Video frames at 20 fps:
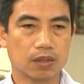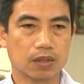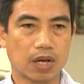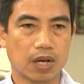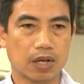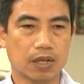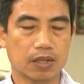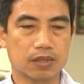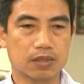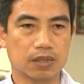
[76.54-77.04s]

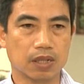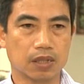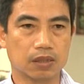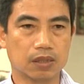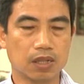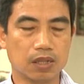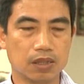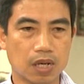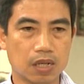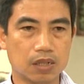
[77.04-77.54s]
các cái diện
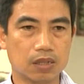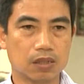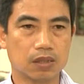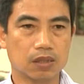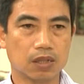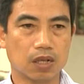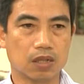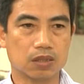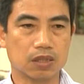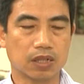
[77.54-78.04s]
tích đất
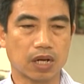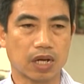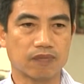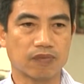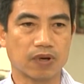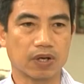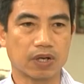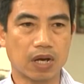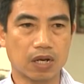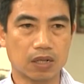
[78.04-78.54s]
ở trên này
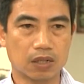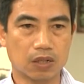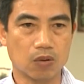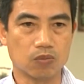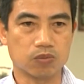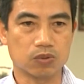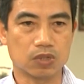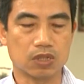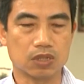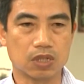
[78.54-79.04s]
và các
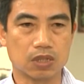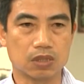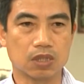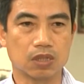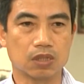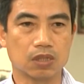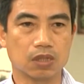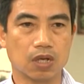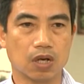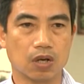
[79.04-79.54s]
công trình xây
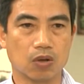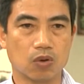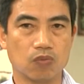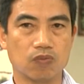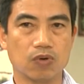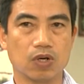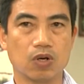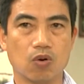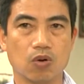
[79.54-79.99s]
dựng ở khu vực